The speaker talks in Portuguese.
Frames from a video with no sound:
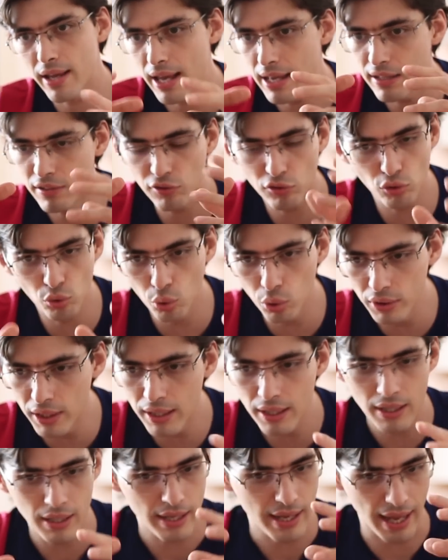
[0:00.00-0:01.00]
E aí ele
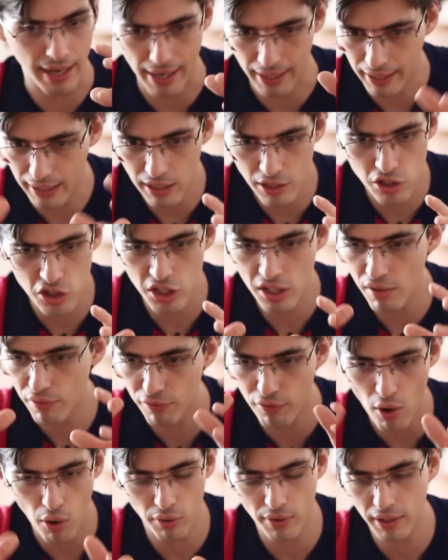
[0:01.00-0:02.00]
estuda, é naquele dia,
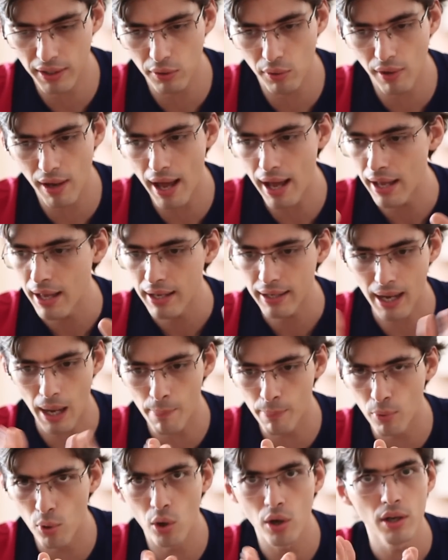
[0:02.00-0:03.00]
foco naquilo lá,
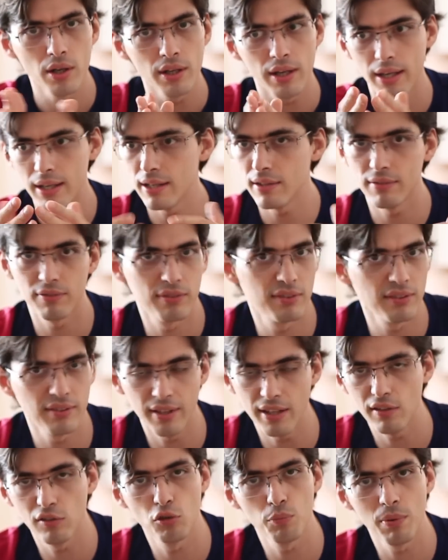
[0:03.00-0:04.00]
acabou, ele se
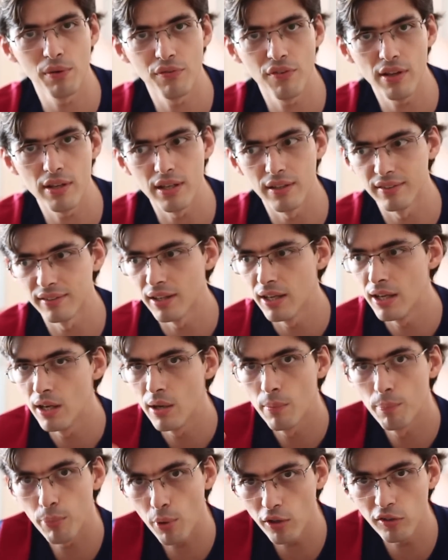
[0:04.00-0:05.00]
sente super feliz.
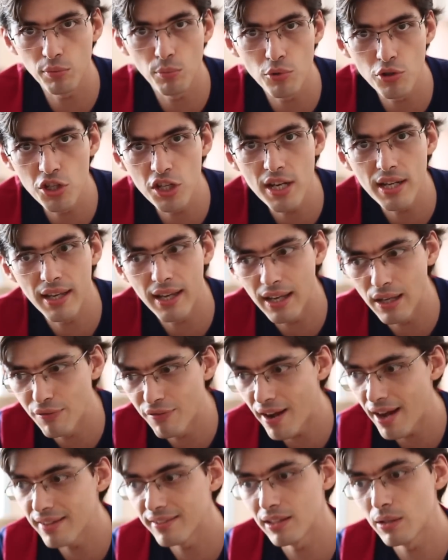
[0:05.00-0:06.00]
Próximo dia, o que, que ele
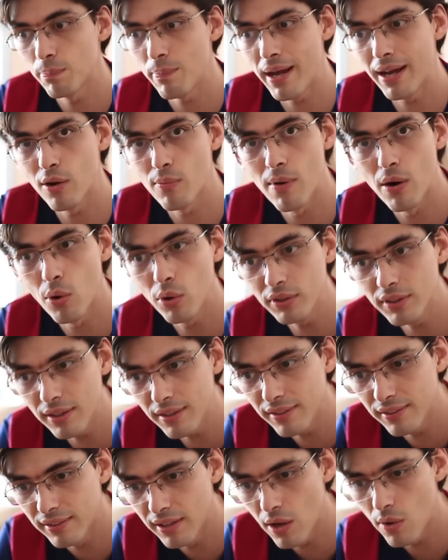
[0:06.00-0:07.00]
faz? Ele pega uma
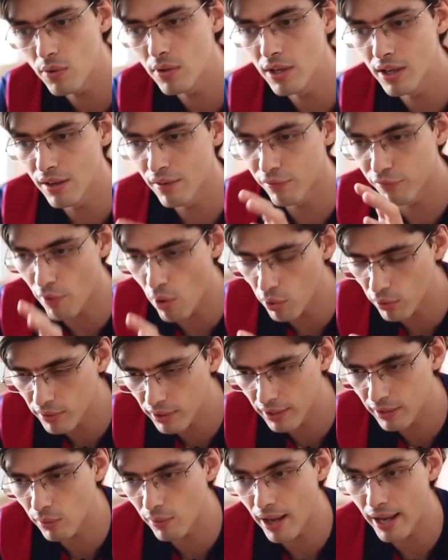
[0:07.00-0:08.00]
outra lição, foco
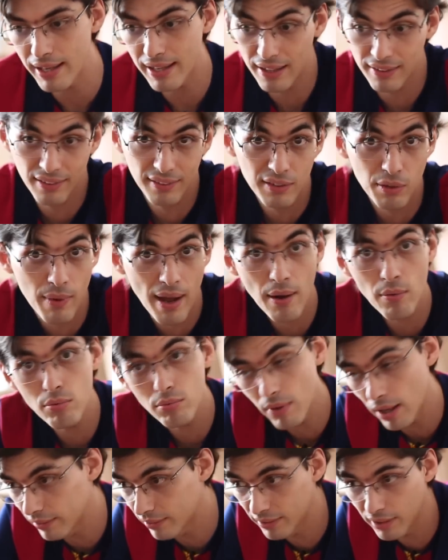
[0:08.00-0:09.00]
naquilo lá. E às vezes não é
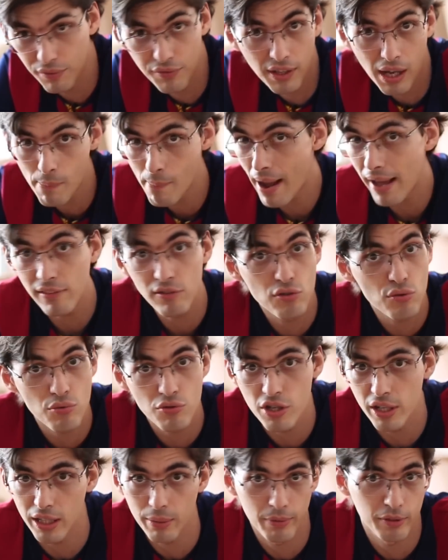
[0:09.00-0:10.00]
um, às vezes ele fica mais de
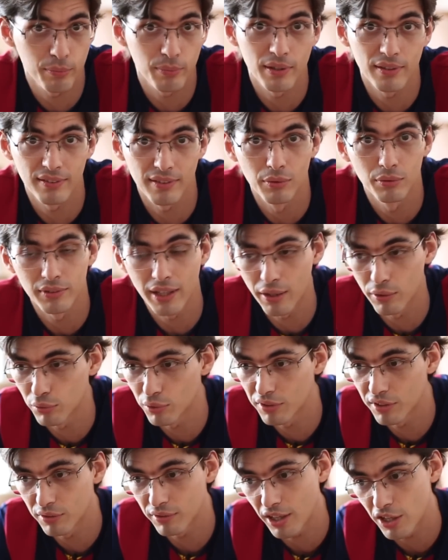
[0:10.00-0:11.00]
um dia na mesma lição, tá? Não
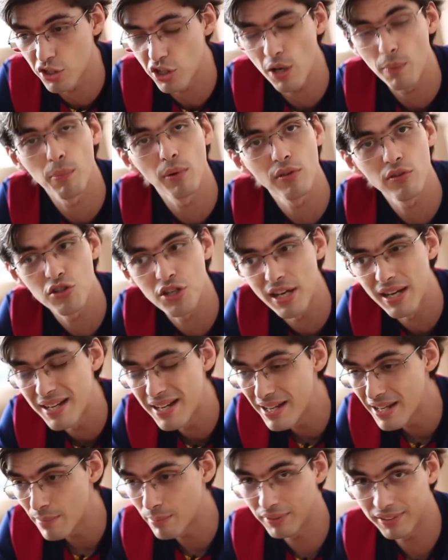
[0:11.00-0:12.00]
estou dizendo que é dia após dia,
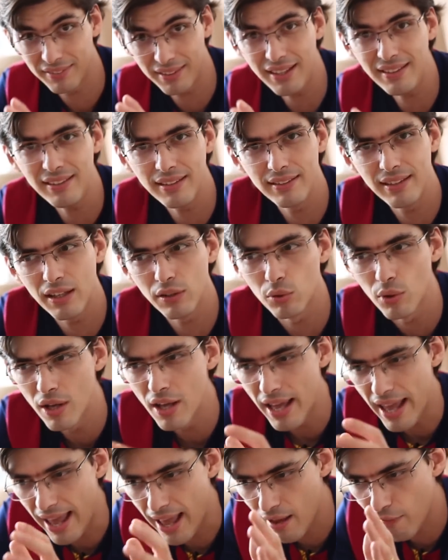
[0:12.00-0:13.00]
mas você está entendendo?
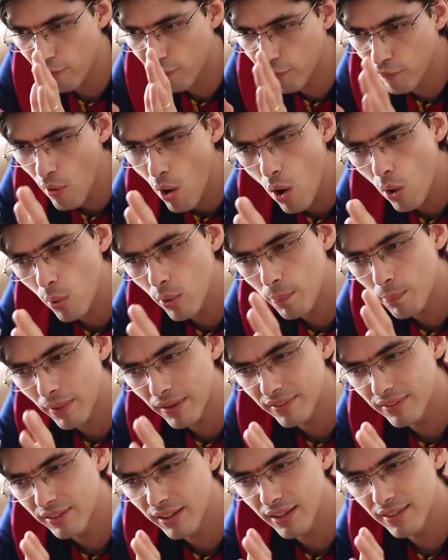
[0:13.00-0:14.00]
É foco e
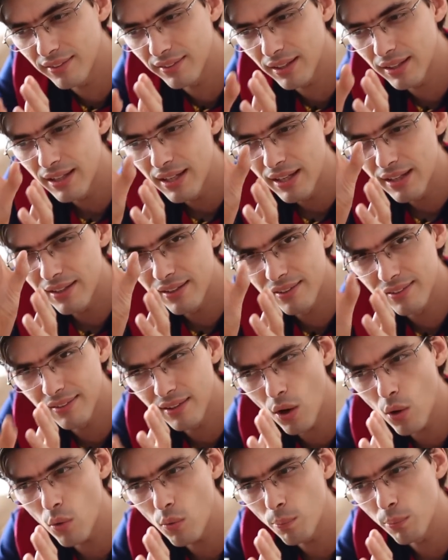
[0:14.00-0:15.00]
paciência,
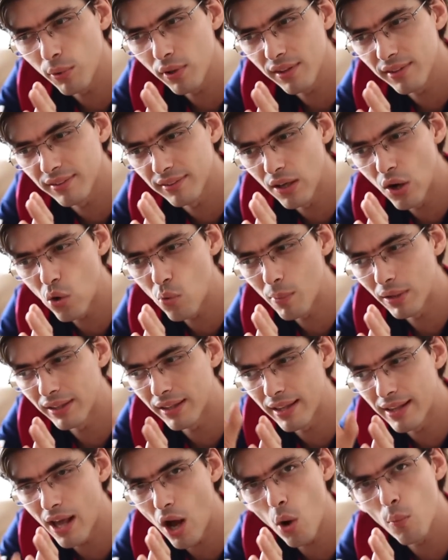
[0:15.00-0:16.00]
lição por lição,
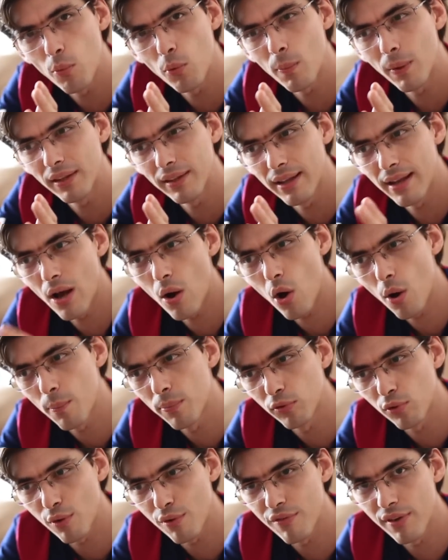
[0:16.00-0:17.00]
material por material,
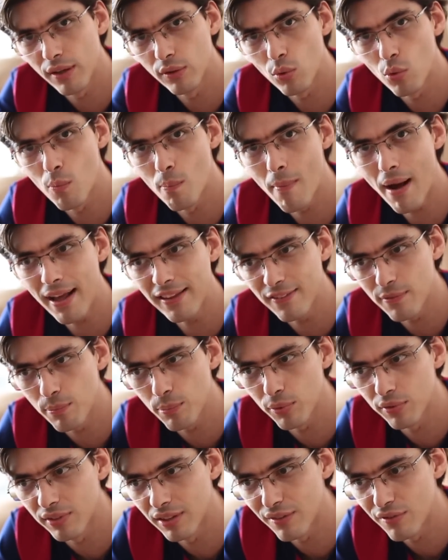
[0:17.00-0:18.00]
absorvendo o
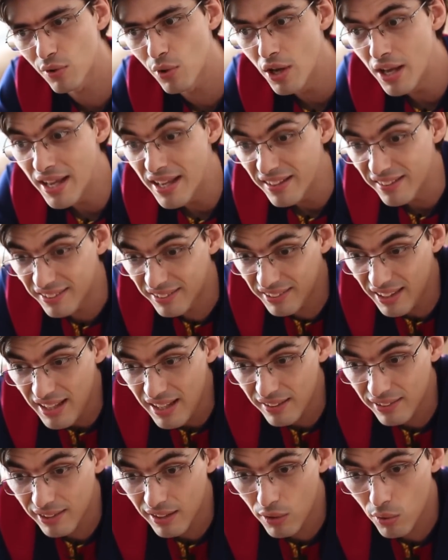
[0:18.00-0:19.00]
máximo possível,
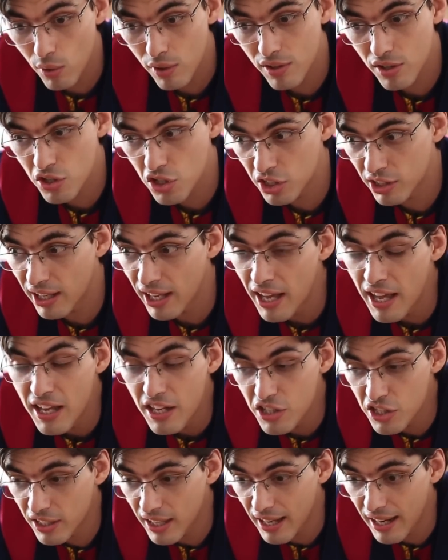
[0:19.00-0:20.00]
sem essa coisa de ter,
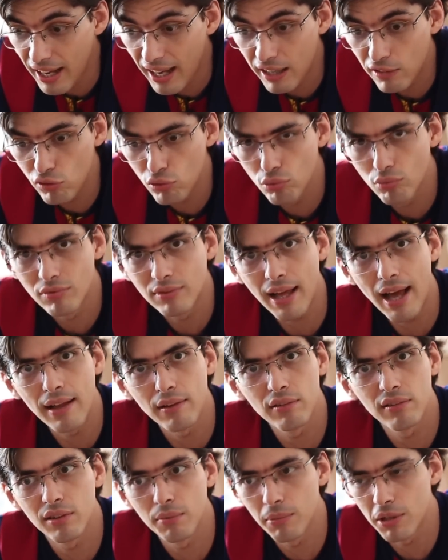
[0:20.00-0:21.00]
de querer
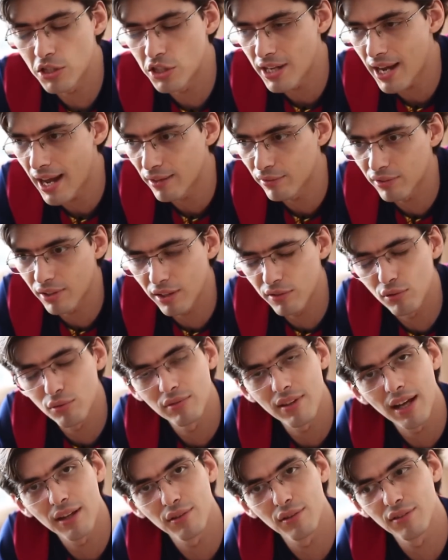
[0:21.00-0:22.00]
resultados imediatos,
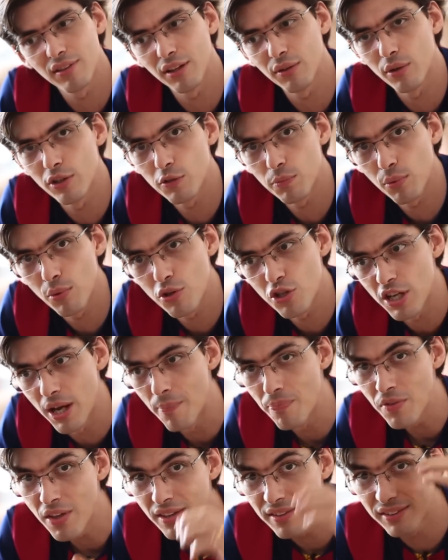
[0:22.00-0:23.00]
resultados da noite para o
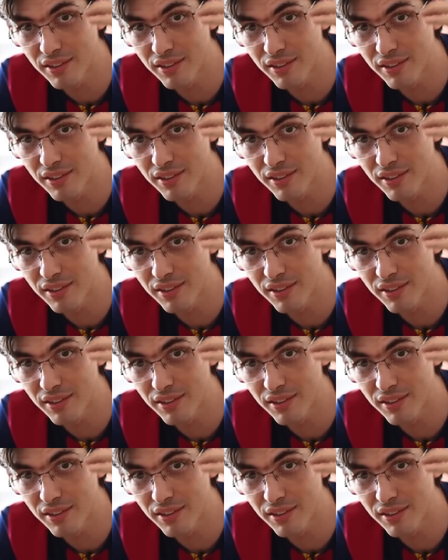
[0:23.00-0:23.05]
dia.